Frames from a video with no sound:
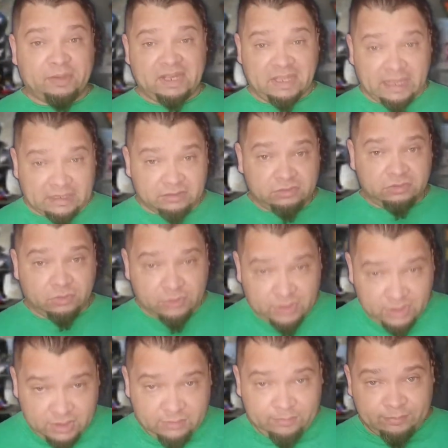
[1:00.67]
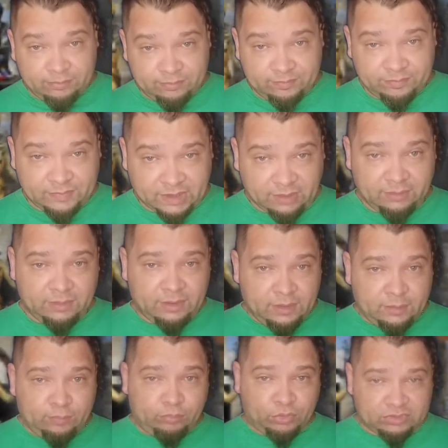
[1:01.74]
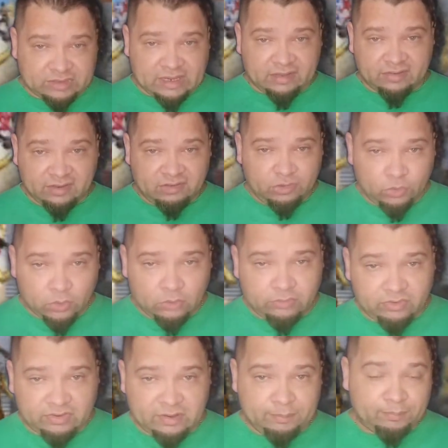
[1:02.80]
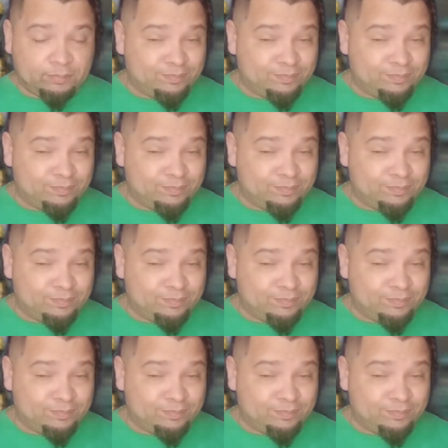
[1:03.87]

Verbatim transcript: Obrigado, Toei, né? Por trazer de novo esse